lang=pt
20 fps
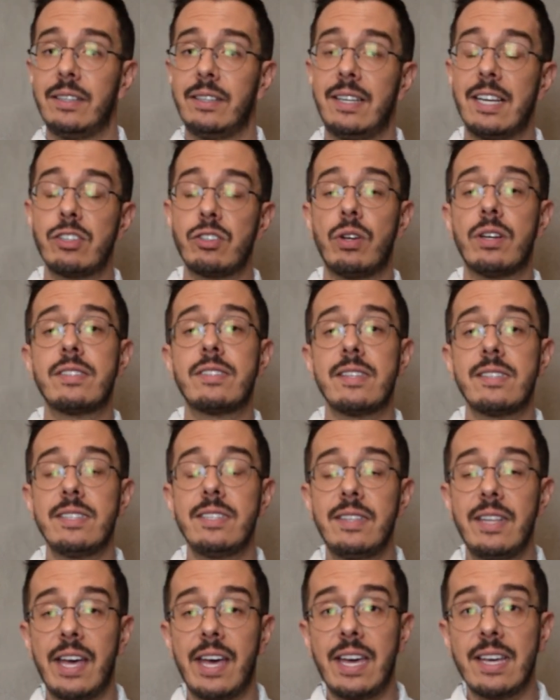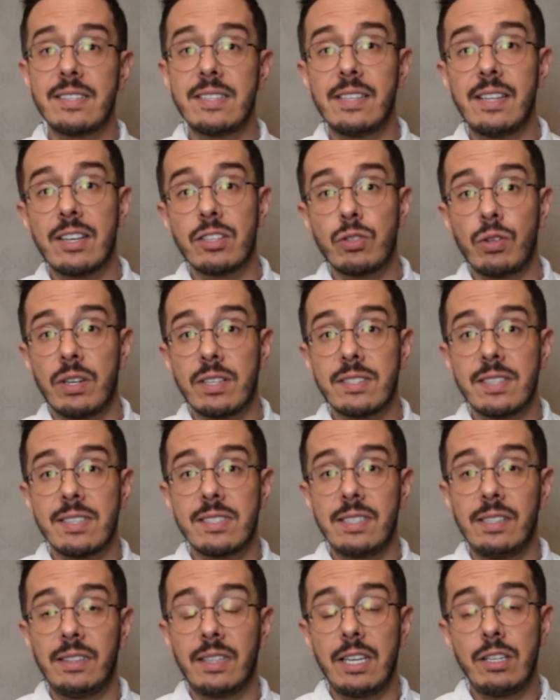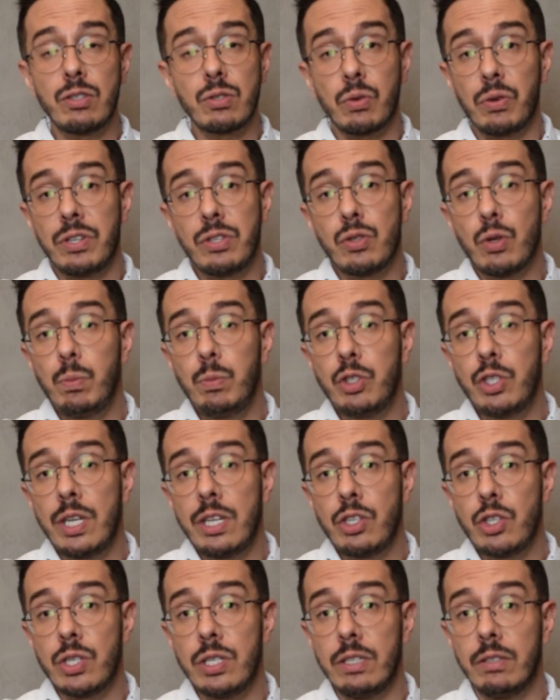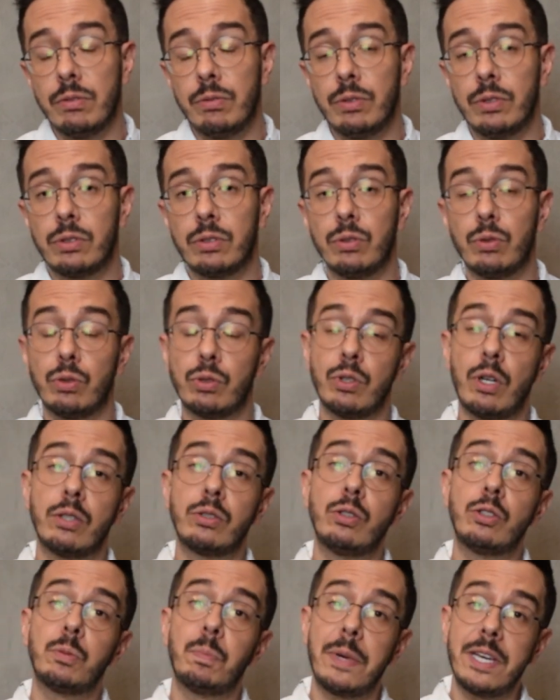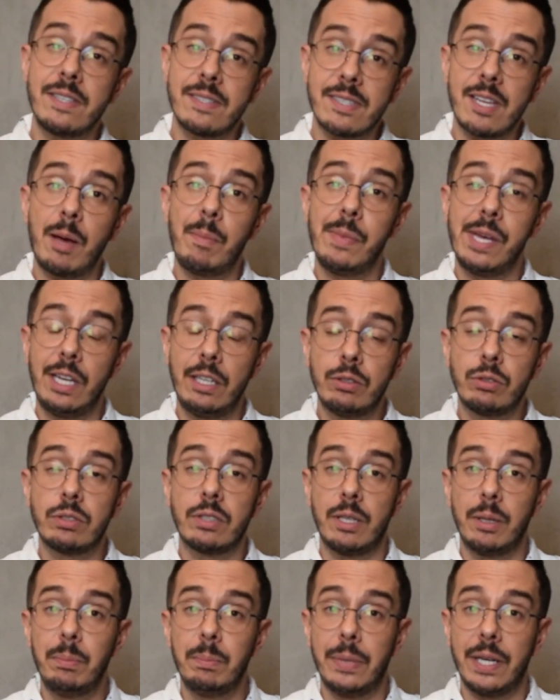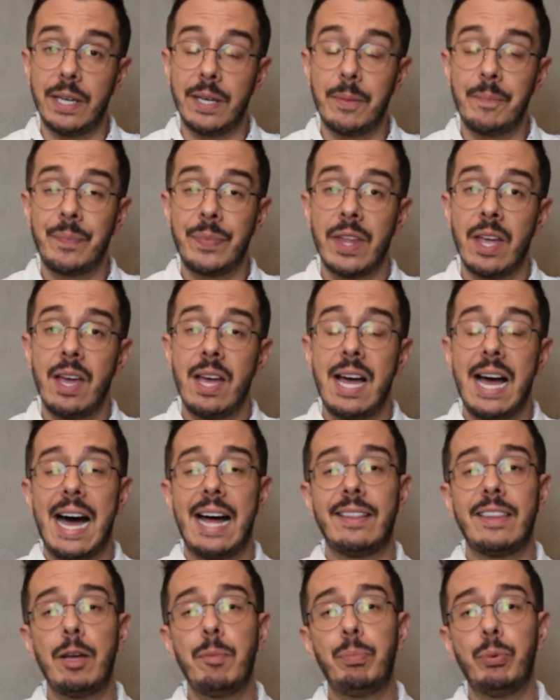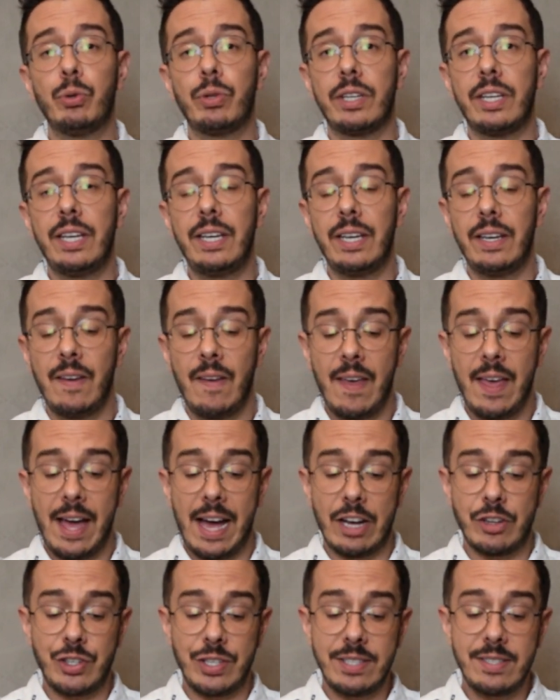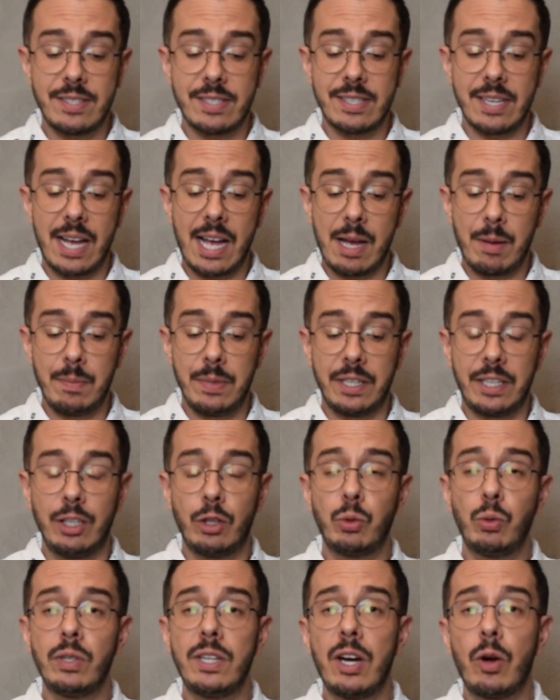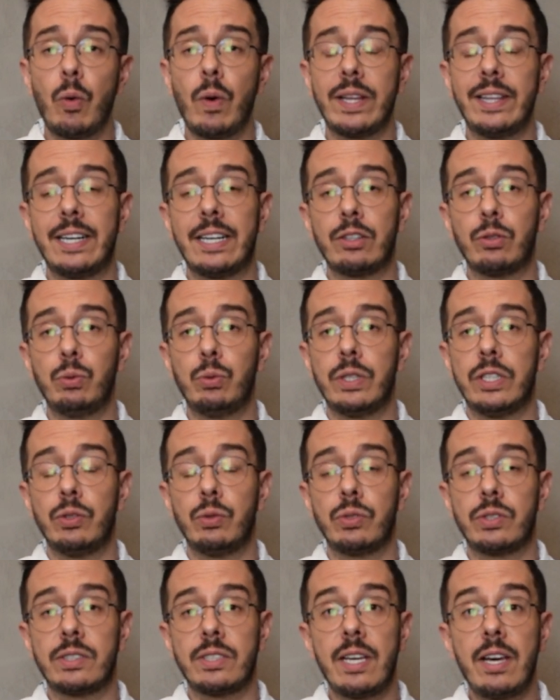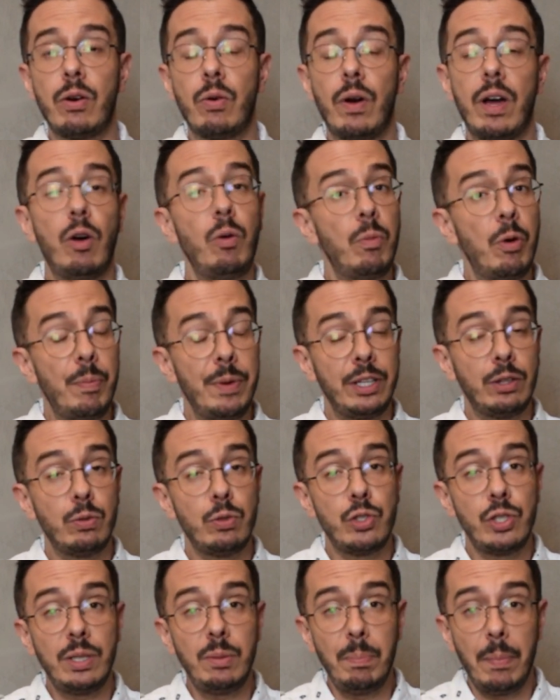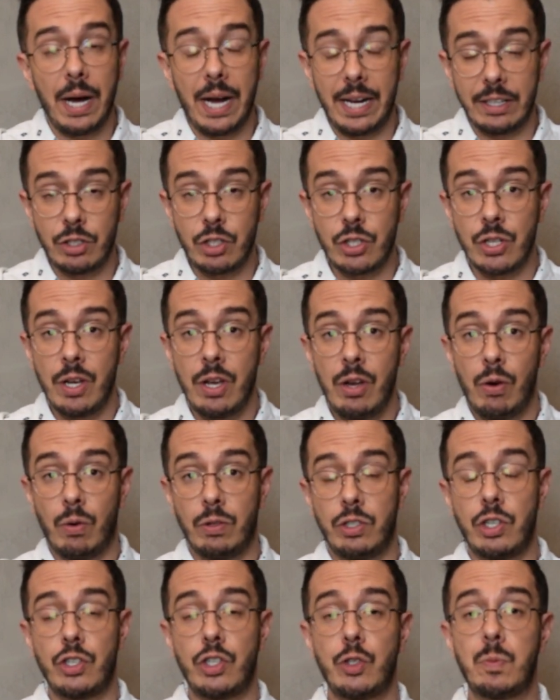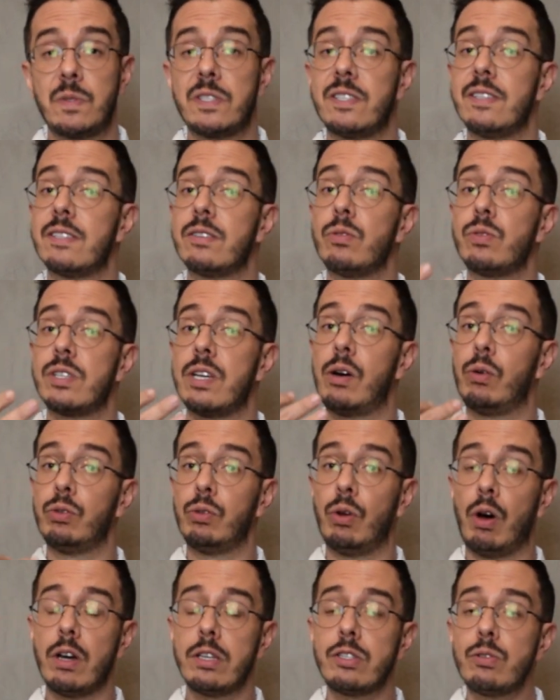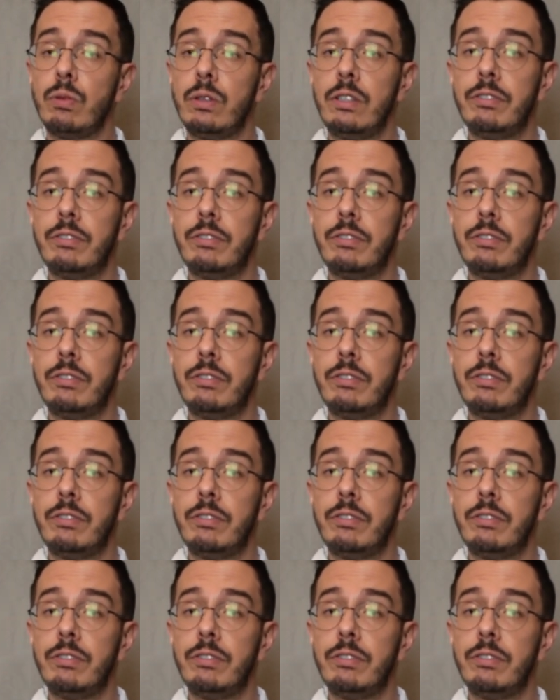das nossas ideias e das nossas intenções e objetivos, dos nossos pensamentos também. Até porque a gente sabe que toda quadratura no céu é um momento de embate, onde a gente precisa usar o nosso